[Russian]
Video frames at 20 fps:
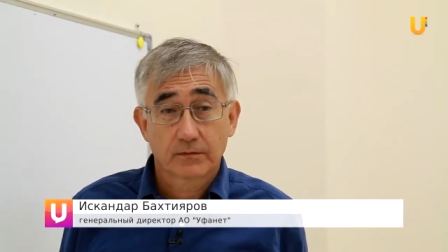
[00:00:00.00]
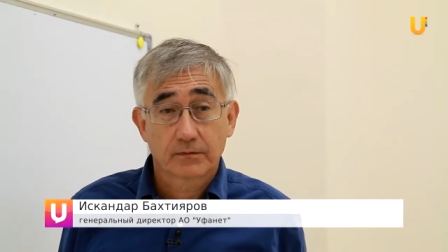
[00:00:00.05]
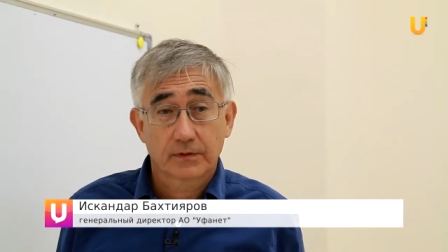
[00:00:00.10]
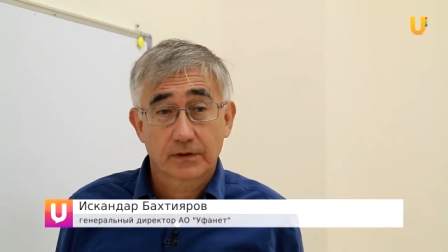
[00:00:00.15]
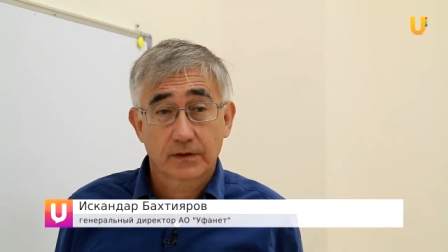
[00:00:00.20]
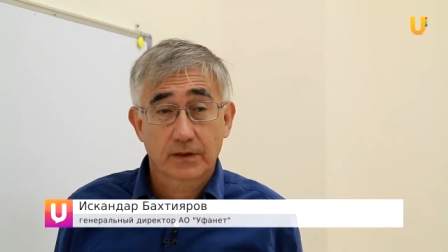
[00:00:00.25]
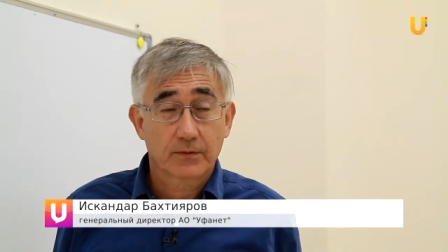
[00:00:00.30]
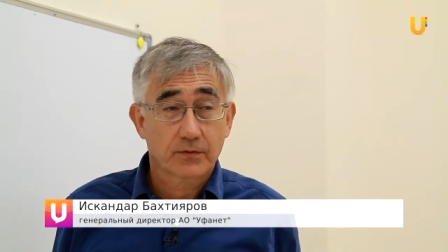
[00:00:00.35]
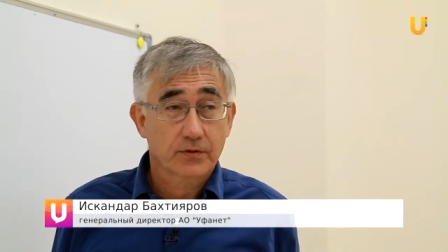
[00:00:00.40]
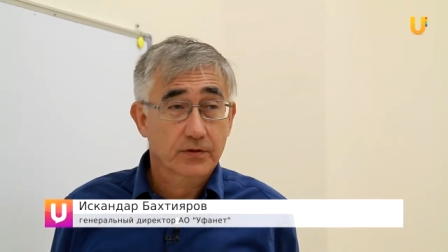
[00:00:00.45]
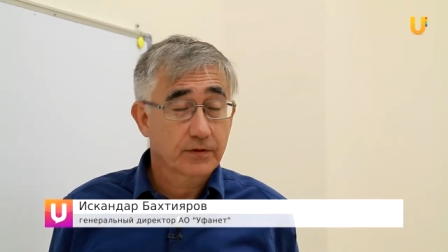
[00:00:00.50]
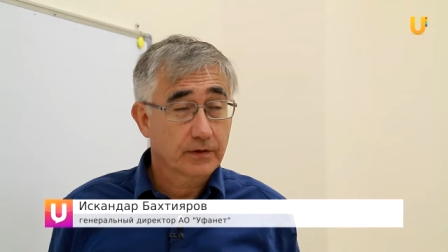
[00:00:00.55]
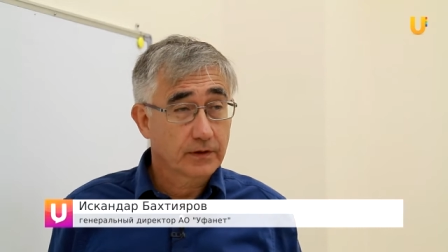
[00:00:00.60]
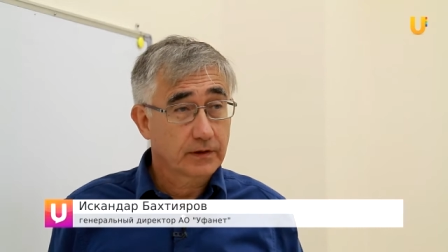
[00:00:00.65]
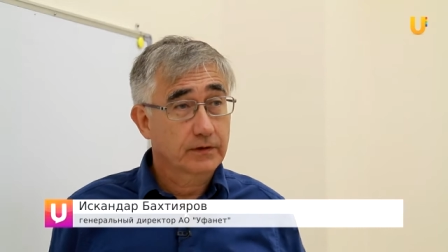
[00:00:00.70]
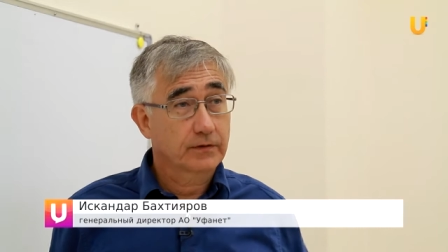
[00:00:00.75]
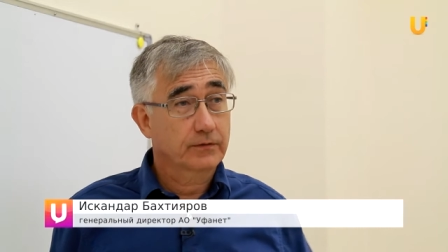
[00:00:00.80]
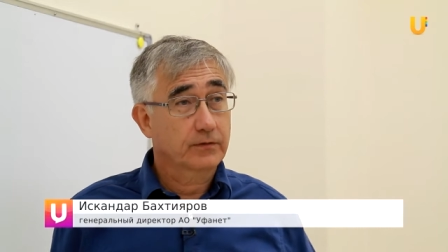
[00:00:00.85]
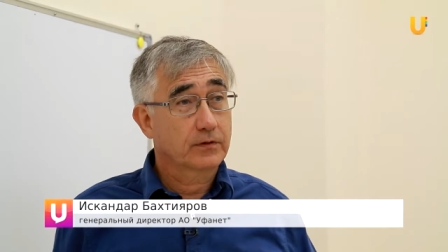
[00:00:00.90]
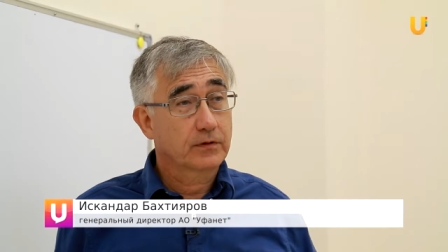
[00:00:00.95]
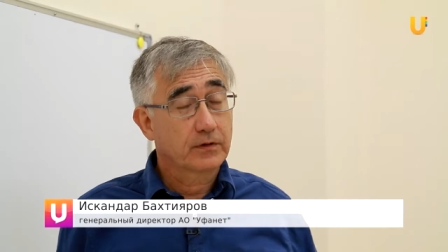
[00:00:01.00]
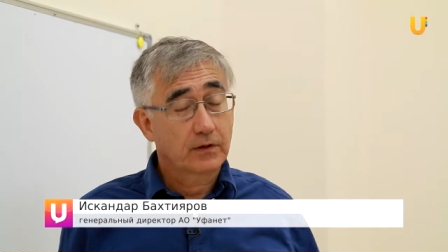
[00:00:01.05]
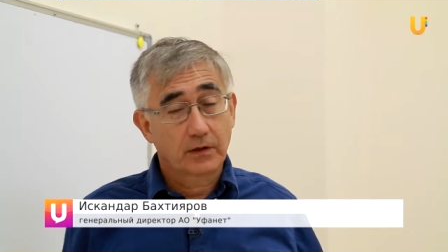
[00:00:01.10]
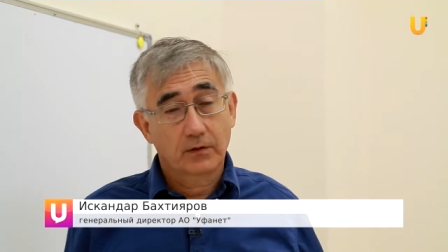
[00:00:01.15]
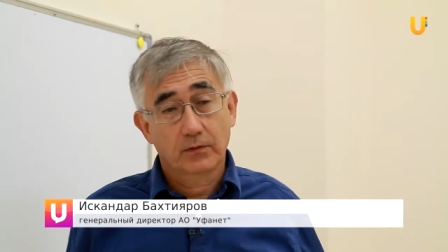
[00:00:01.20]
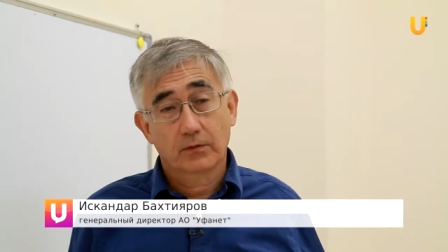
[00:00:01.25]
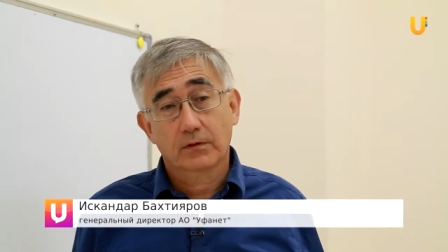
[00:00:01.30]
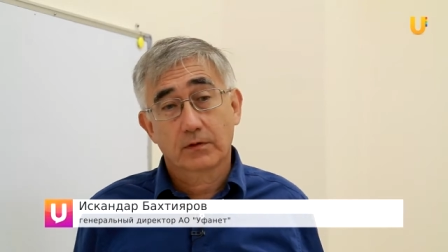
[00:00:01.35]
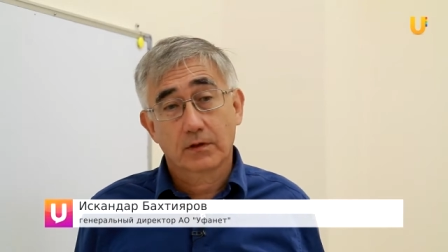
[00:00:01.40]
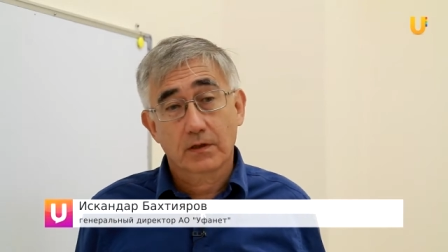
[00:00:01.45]
Потому что это вот
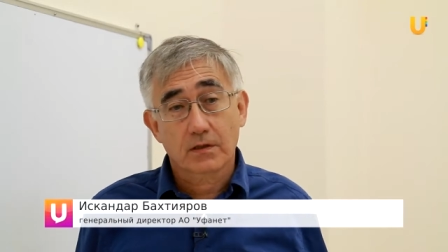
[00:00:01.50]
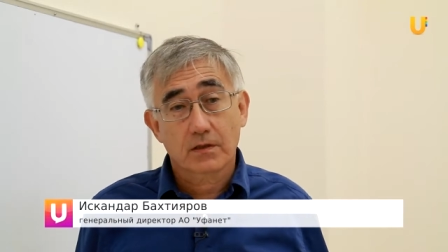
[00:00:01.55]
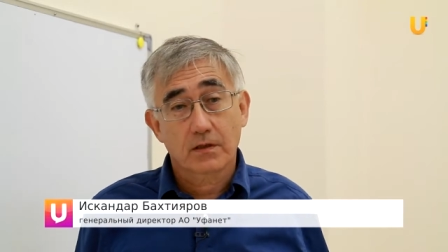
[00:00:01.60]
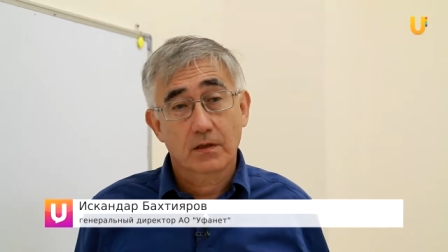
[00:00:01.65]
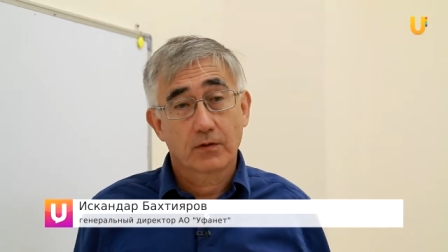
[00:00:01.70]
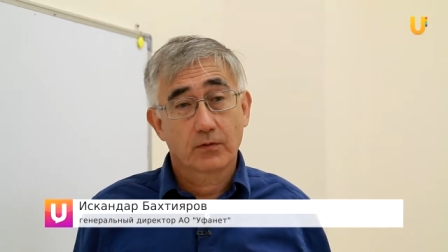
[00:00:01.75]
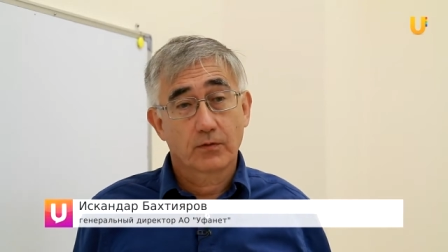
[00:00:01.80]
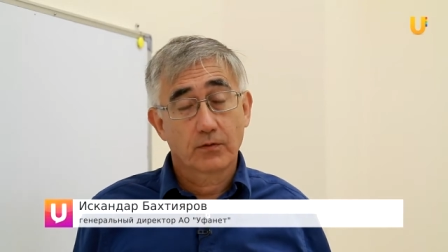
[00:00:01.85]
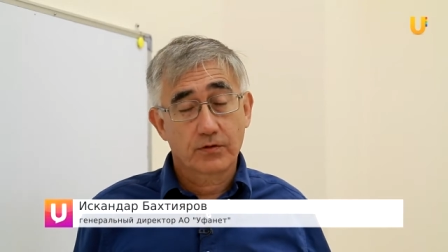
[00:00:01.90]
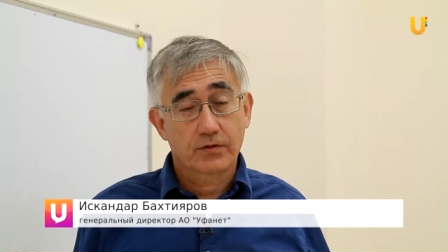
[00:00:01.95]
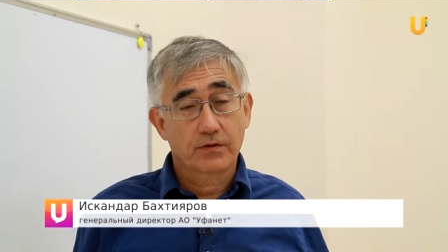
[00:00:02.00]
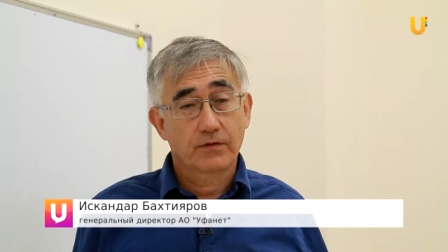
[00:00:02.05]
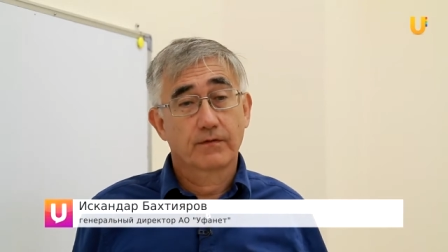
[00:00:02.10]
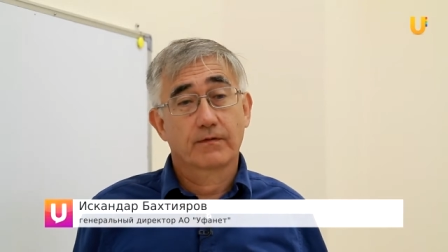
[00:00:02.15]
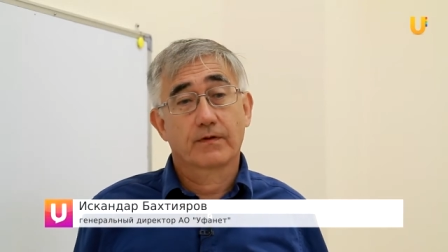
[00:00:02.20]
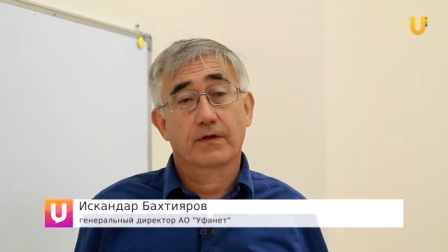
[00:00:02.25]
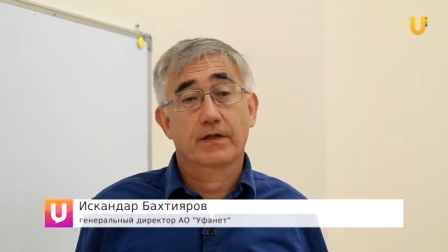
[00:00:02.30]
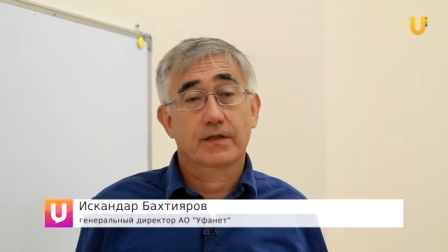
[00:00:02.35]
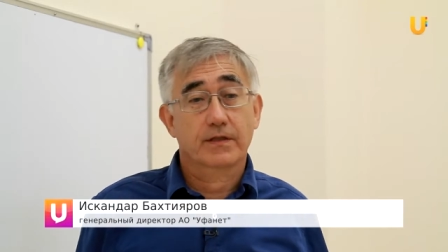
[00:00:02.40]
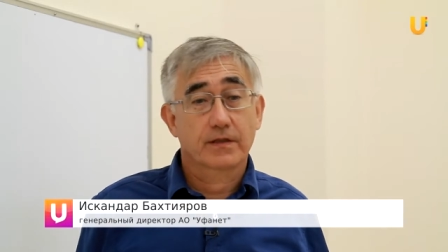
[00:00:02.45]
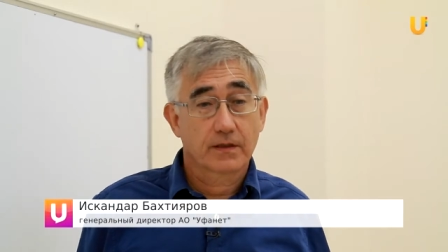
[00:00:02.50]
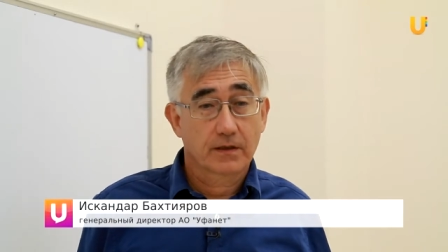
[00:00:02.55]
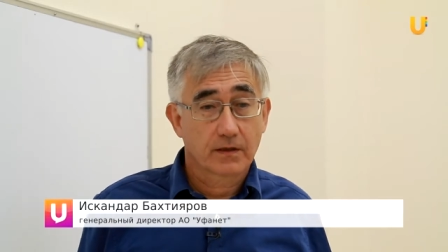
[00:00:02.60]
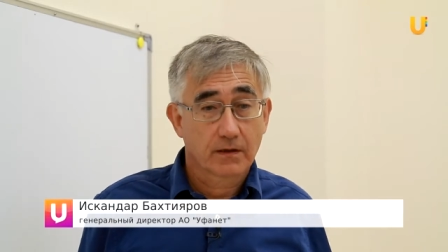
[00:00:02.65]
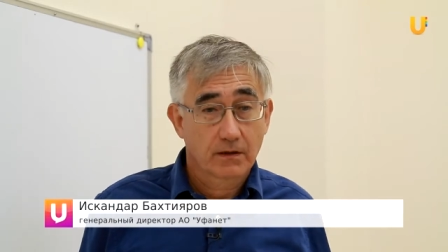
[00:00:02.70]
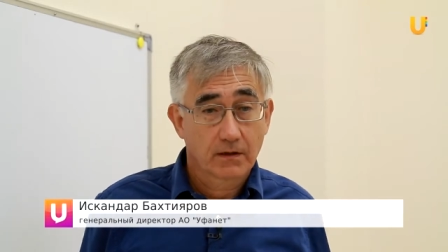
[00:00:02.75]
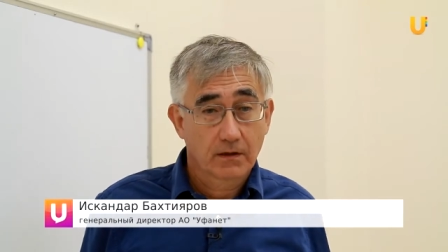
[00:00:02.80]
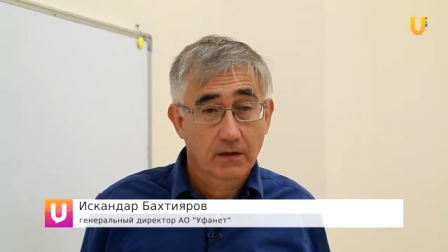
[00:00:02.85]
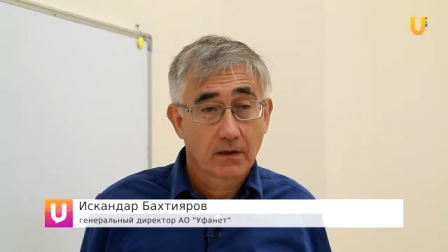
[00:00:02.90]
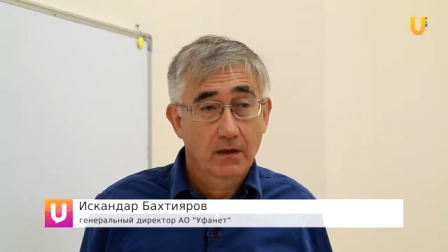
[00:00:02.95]
три отрасли очень важные.
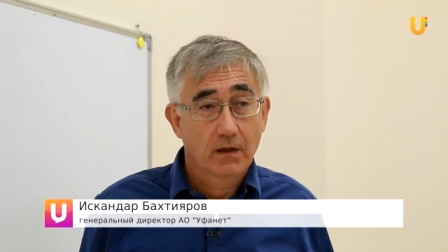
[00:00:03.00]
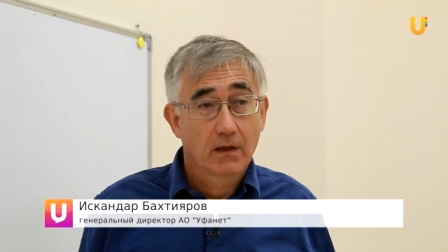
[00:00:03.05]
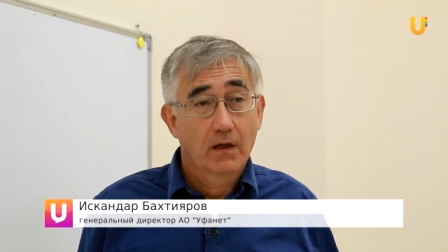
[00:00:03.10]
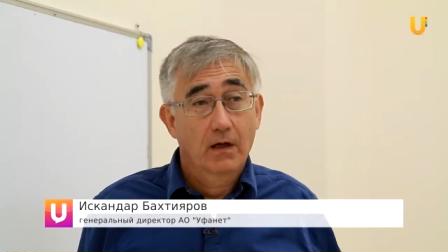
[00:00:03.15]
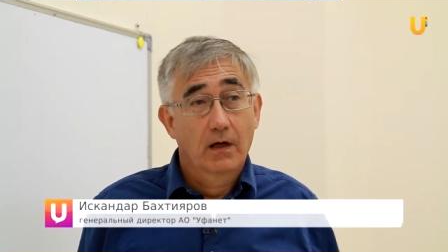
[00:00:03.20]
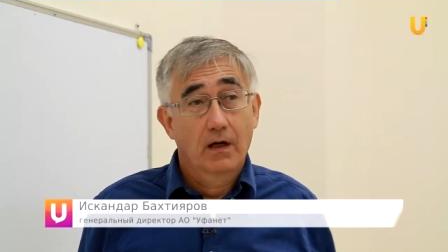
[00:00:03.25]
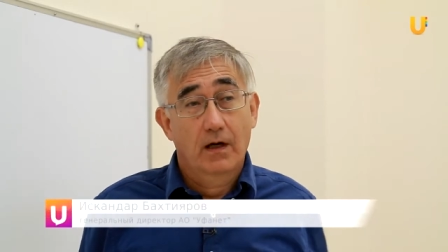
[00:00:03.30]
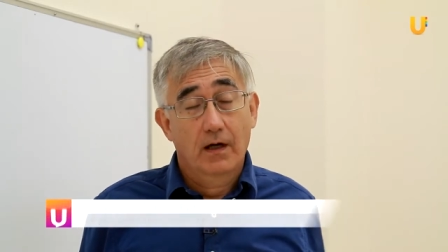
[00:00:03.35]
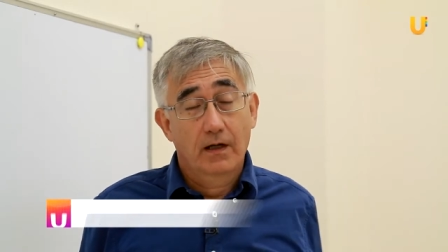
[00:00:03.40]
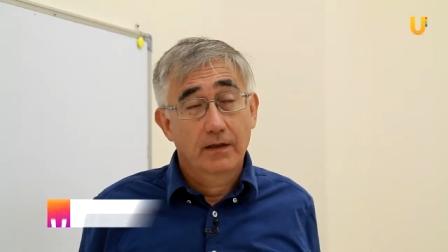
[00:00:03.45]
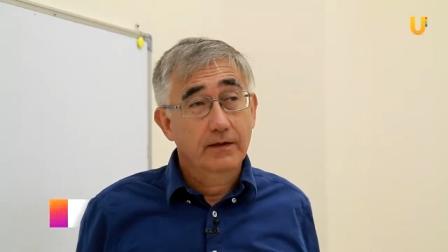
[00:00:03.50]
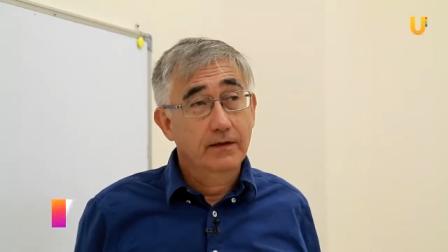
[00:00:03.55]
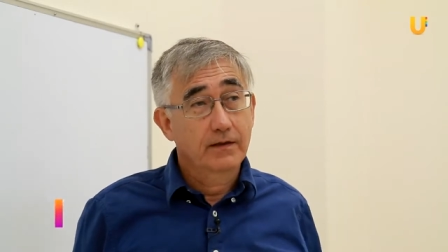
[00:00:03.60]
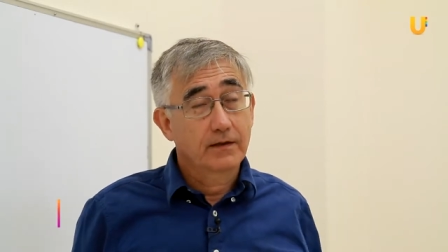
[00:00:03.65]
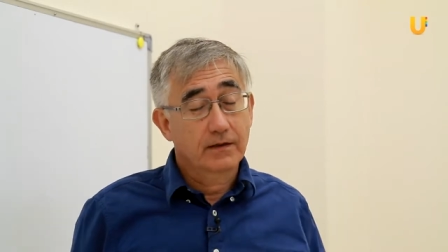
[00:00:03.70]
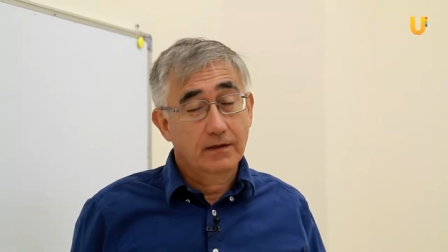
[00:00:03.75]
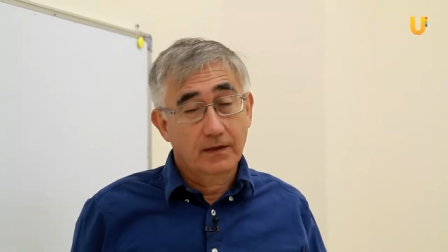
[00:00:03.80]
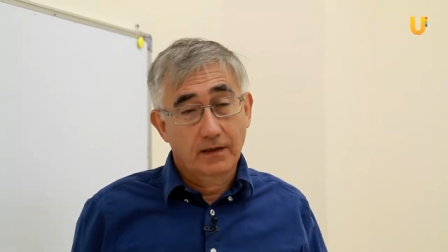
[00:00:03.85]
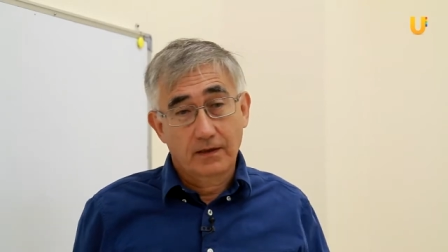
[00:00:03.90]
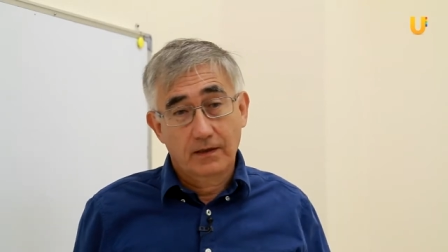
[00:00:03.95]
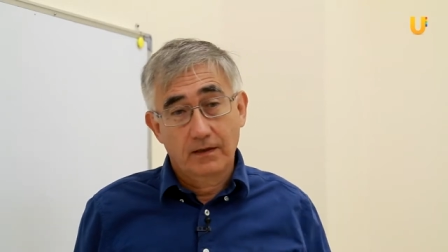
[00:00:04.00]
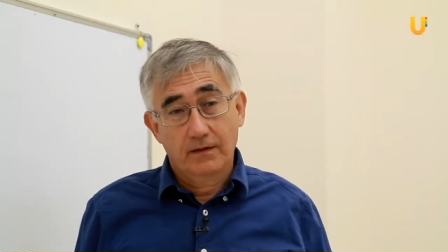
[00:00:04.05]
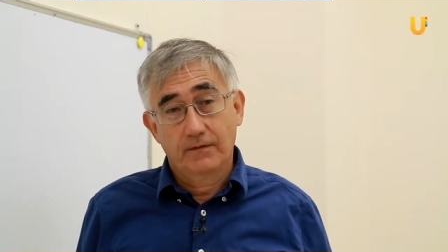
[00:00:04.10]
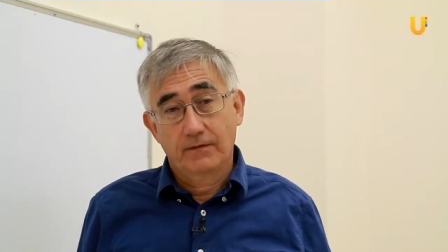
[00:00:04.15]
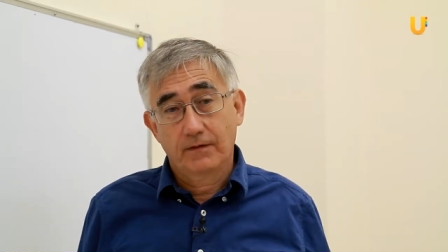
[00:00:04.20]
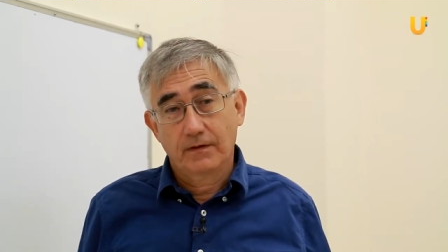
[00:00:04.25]
Они не такие